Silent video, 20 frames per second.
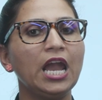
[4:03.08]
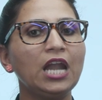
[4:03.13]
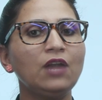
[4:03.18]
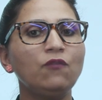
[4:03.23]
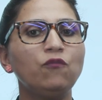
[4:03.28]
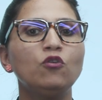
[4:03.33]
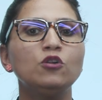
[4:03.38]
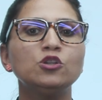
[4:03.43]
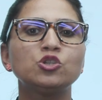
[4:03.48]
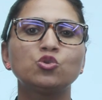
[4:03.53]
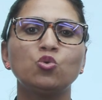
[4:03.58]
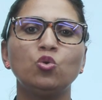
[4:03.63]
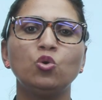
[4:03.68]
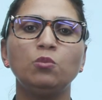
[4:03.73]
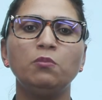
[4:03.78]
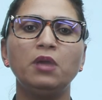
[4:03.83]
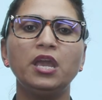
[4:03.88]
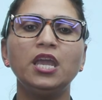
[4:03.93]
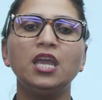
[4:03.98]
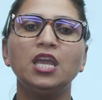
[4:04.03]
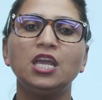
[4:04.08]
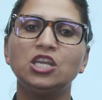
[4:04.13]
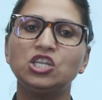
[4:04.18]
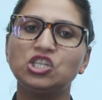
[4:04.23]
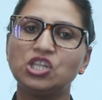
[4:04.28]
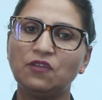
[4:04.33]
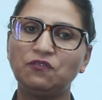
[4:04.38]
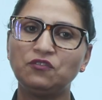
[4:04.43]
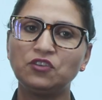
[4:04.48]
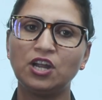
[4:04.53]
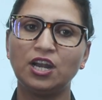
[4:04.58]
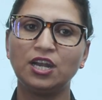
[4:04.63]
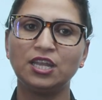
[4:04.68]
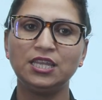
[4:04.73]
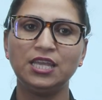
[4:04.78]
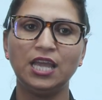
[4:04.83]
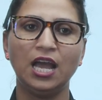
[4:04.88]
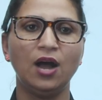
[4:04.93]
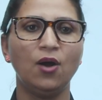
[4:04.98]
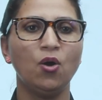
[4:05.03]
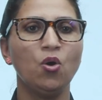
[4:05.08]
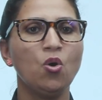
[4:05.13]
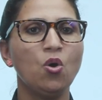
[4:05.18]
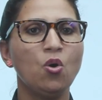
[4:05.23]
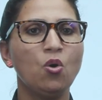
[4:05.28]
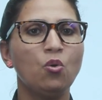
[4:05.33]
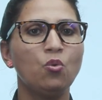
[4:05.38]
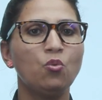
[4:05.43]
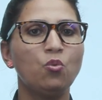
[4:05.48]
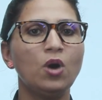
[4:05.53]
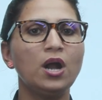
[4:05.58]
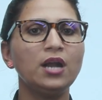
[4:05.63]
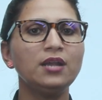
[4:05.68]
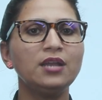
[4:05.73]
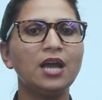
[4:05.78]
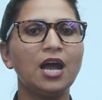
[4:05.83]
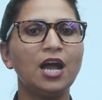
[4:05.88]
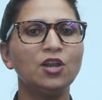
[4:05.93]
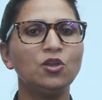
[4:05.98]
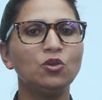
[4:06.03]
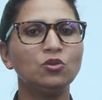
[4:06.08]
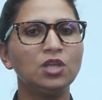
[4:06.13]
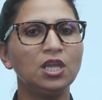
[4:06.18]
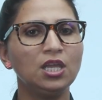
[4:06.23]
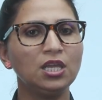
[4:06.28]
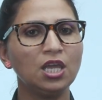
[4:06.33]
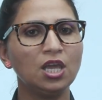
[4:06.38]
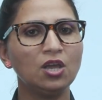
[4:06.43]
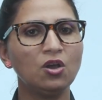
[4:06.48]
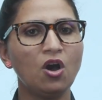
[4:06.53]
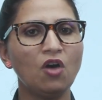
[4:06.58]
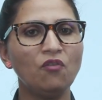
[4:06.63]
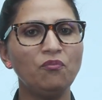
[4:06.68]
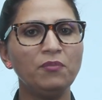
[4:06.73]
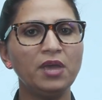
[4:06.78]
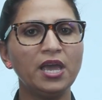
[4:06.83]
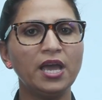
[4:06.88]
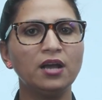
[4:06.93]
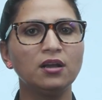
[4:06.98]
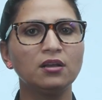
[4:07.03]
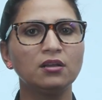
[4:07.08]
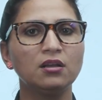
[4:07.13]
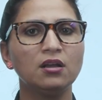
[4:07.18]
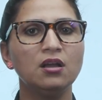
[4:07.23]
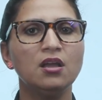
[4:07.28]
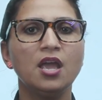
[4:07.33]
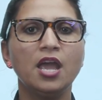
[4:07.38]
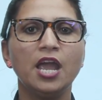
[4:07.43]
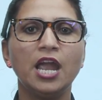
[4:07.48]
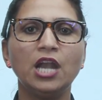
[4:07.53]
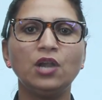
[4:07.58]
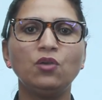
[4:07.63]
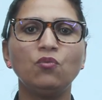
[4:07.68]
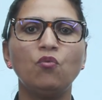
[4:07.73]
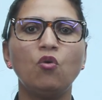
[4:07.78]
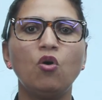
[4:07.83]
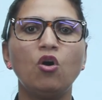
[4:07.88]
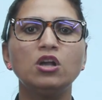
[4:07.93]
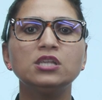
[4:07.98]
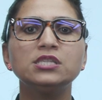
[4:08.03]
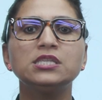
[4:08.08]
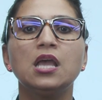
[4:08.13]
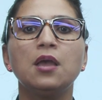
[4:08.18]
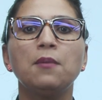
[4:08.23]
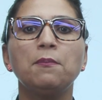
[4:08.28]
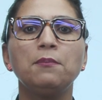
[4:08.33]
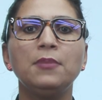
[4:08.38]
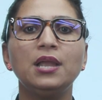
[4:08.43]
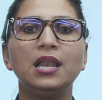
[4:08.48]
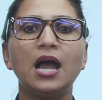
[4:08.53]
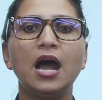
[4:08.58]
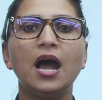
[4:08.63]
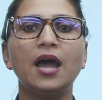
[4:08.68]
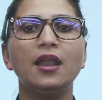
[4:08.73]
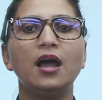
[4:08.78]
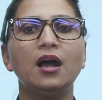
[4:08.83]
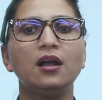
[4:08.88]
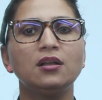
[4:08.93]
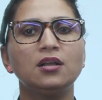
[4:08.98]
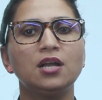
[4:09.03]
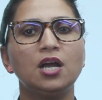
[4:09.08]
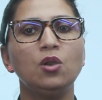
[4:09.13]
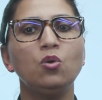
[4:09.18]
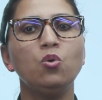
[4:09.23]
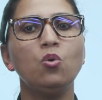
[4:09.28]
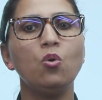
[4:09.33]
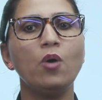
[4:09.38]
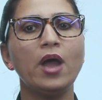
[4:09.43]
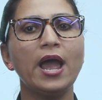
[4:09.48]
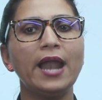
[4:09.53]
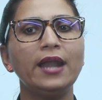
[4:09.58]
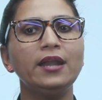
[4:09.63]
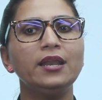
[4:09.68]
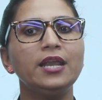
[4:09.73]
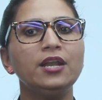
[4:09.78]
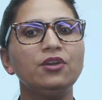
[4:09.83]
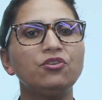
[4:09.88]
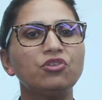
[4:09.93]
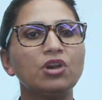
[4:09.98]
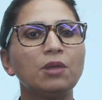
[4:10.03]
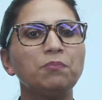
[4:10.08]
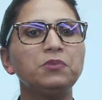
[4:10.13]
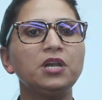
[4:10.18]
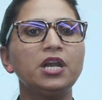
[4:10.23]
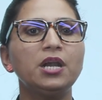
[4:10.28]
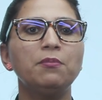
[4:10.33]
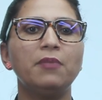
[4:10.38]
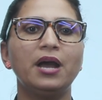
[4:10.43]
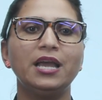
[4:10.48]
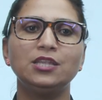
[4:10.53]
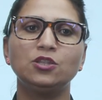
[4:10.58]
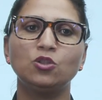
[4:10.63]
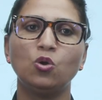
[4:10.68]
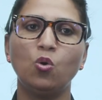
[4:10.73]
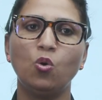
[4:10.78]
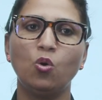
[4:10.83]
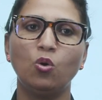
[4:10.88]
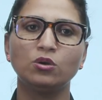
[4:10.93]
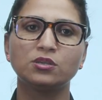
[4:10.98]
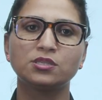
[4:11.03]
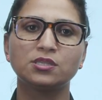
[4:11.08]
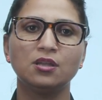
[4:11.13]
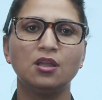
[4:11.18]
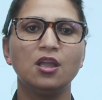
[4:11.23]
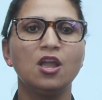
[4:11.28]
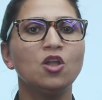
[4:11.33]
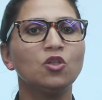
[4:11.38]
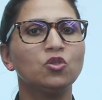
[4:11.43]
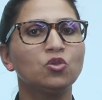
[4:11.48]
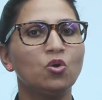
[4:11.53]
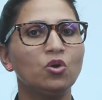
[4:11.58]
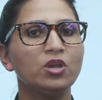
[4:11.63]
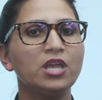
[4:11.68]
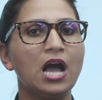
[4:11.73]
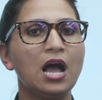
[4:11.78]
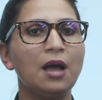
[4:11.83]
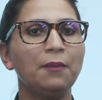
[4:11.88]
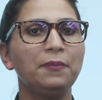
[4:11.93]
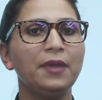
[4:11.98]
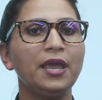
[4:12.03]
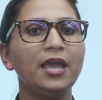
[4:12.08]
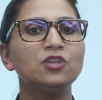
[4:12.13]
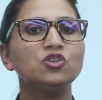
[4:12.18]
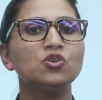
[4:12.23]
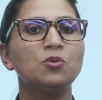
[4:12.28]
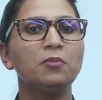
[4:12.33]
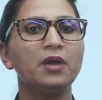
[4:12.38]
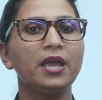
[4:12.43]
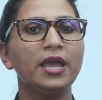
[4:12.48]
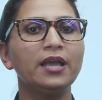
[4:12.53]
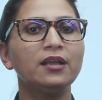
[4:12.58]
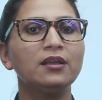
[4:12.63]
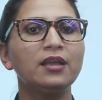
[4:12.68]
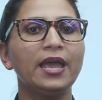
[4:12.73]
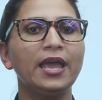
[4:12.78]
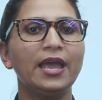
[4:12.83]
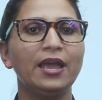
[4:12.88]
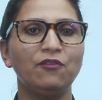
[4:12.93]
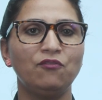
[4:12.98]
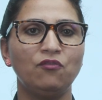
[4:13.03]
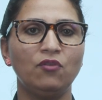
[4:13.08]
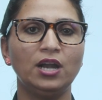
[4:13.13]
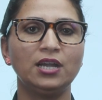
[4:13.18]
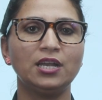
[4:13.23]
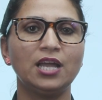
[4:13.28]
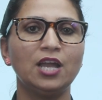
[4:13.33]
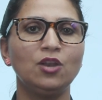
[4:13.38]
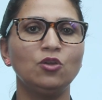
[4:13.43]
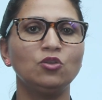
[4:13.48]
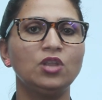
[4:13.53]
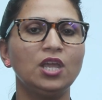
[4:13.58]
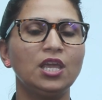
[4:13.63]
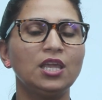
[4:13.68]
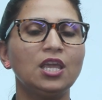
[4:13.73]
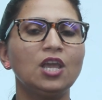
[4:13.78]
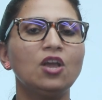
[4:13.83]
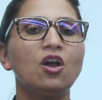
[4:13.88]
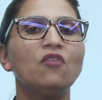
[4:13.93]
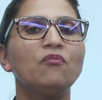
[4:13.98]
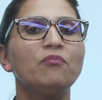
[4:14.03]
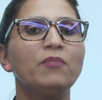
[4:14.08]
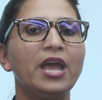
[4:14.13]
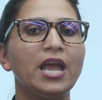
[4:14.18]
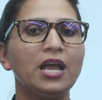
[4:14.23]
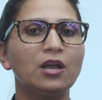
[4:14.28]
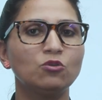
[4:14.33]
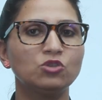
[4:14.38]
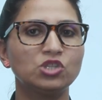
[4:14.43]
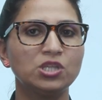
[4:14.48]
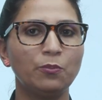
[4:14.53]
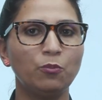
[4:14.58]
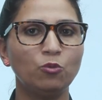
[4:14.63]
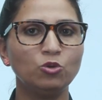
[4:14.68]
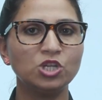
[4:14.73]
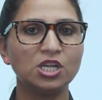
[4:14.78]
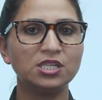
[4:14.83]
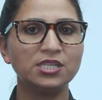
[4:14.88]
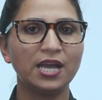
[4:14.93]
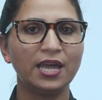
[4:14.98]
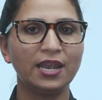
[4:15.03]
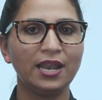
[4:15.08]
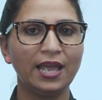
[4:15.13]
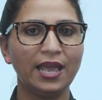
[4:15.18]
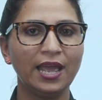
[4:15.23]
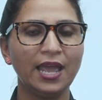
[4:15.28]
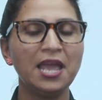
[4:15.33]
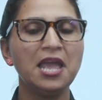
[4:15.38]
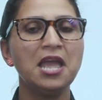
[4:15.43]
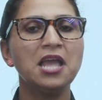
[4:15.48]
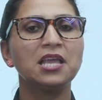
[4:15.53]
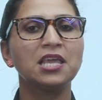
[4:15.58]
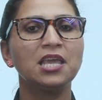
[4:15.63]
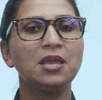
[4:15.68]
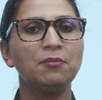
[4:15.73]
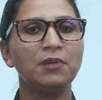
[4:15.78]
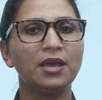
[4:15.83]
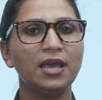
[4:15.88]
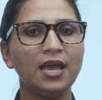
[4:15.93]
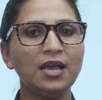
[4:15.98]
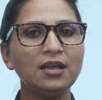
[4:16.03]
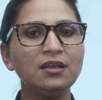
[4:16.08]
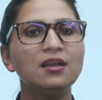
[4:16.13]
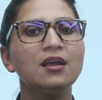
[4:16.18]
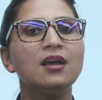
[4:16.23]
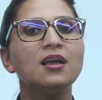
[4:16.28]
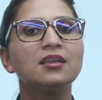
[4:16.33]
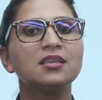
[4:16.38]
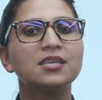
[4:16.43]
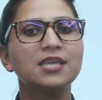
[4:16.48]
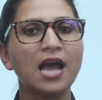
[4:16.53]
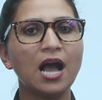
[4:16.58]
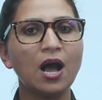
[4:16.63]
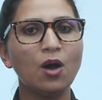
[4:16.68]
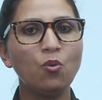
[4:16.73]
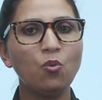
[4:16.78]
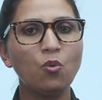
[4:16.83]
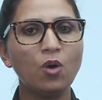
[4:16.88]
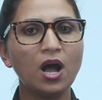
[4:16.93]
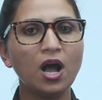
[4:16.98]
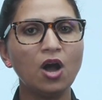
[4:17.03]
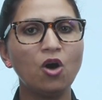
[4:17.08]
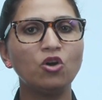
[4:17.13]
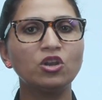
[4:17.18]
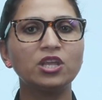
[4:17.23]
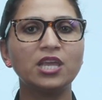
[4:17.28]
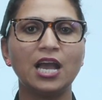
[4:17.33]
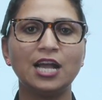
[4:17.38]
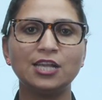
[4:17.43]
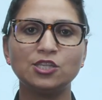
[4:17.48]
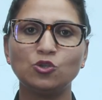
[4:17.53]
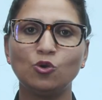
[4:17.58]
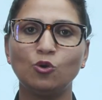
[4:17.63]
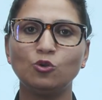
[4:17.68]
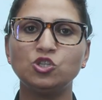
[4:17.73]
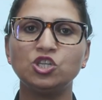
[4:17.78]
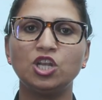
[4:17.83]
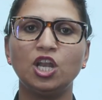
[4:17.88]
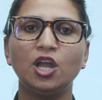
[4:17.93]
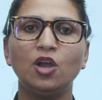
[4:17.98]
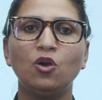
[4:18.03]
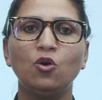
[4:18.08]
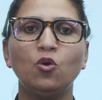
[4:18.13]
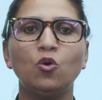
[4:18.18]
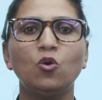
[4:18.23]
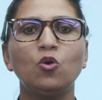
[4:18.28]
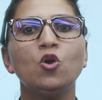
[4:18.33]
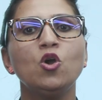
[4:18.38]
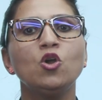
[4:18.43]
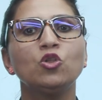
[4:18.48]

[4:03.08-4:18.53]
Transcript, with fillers: हेटफुल स्कूल में शिफ्ट कर दिया What are you thinking of me, अंक It was Milan uncle who had interrupted my thoughts. तो यहाँ पे जो मयंक है What are you thinking of मयंक उससे पूछा जा रहा है कि मयंक क्या हुआ और क्या सोच रहे हो